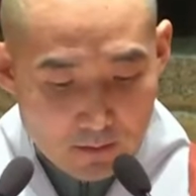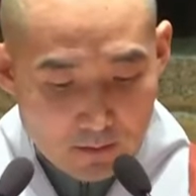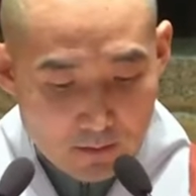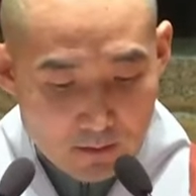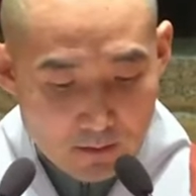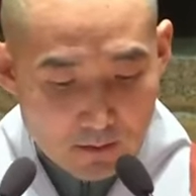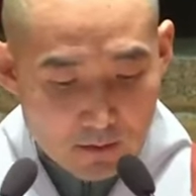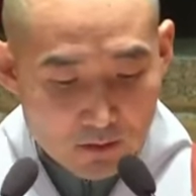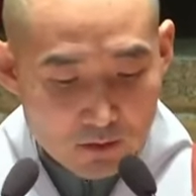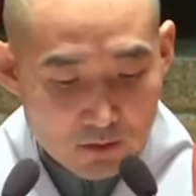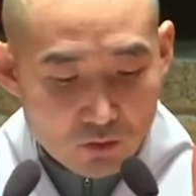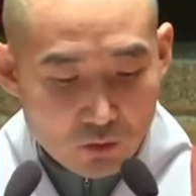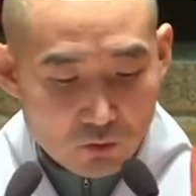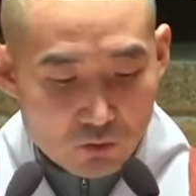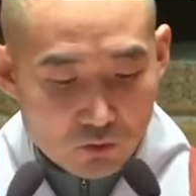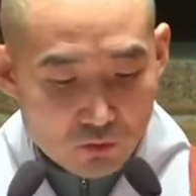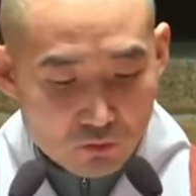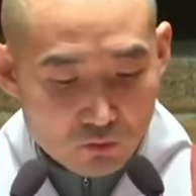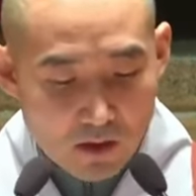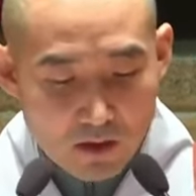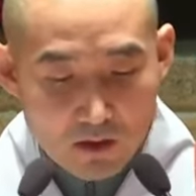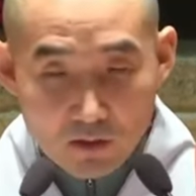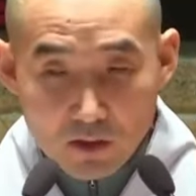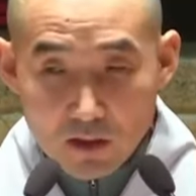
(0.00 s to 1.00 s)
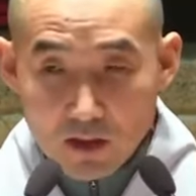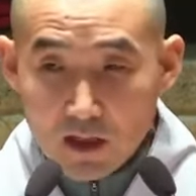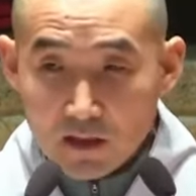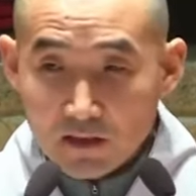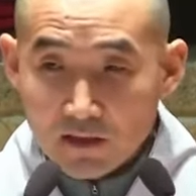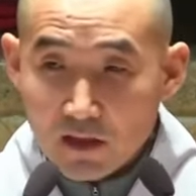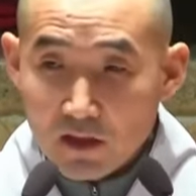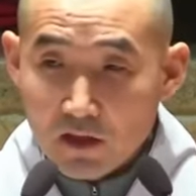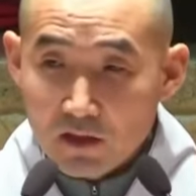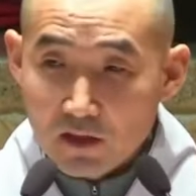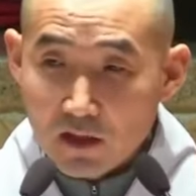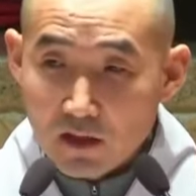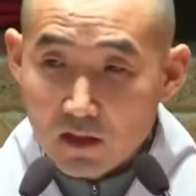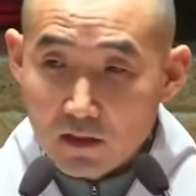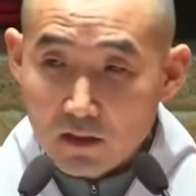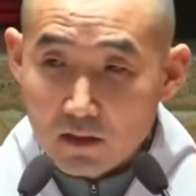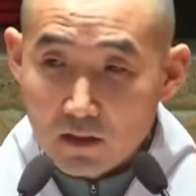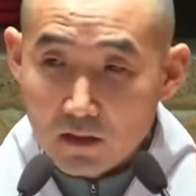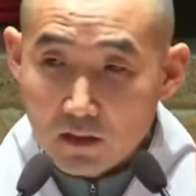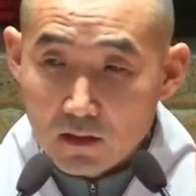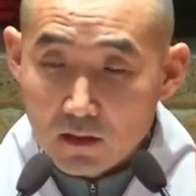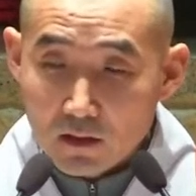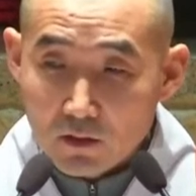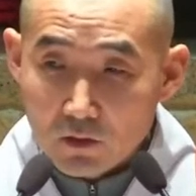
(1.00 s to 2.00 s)
그래서 전두환과 하나의
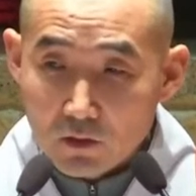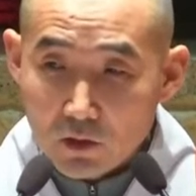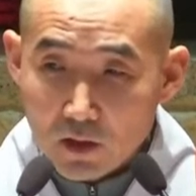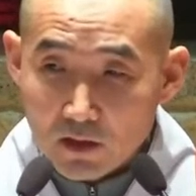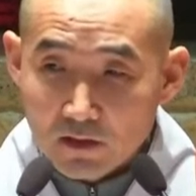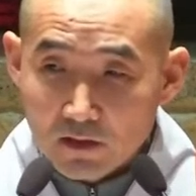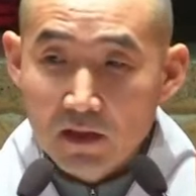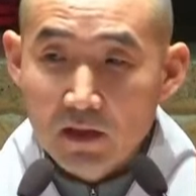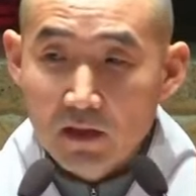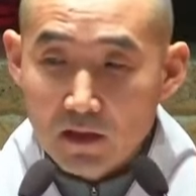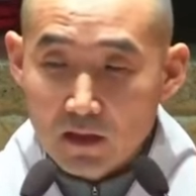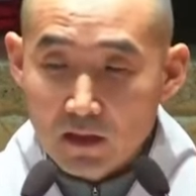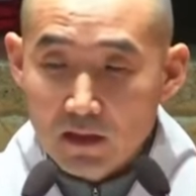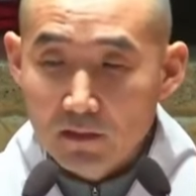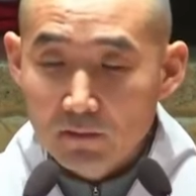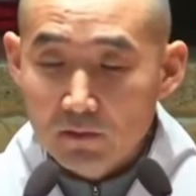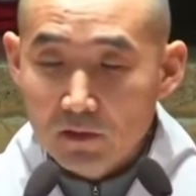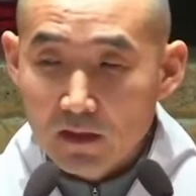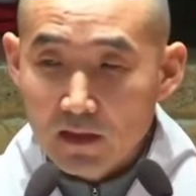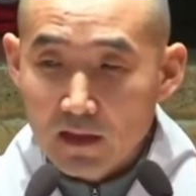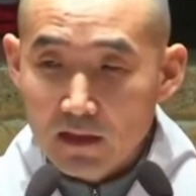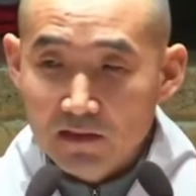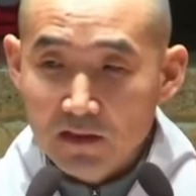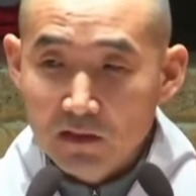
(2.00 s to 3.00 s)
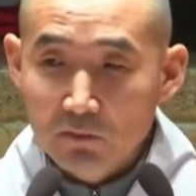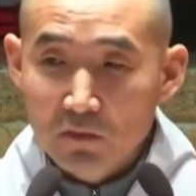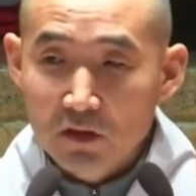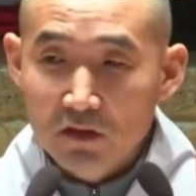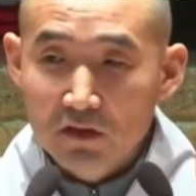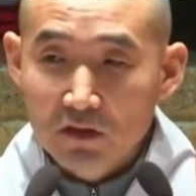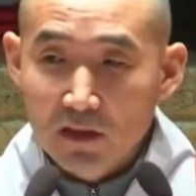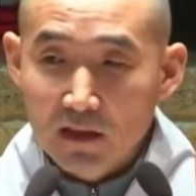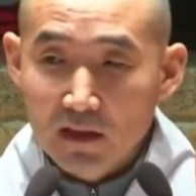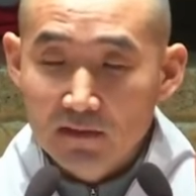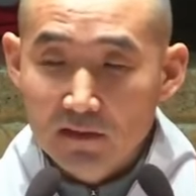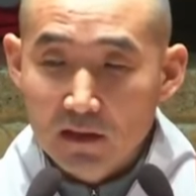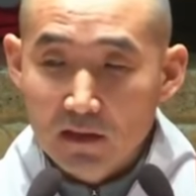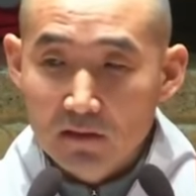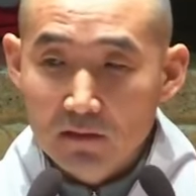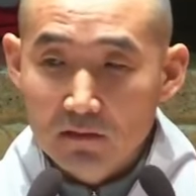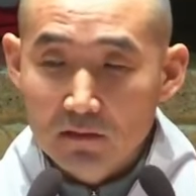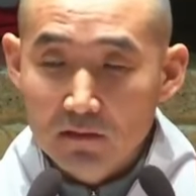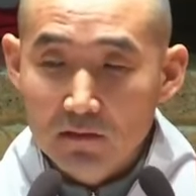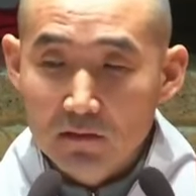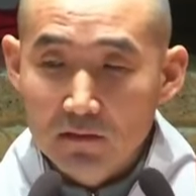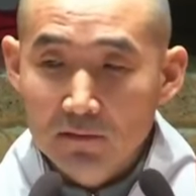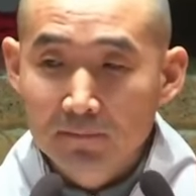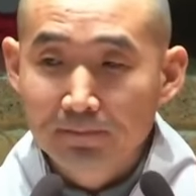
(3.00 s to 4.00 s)
사, 하나이가 가장 먼저 한
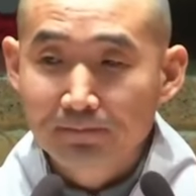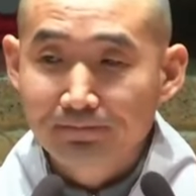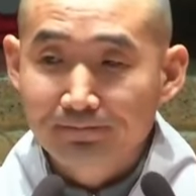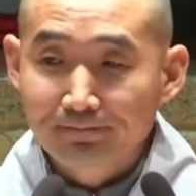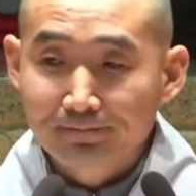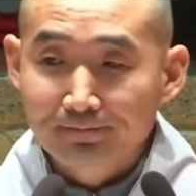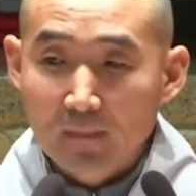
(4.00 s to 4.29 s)
사건은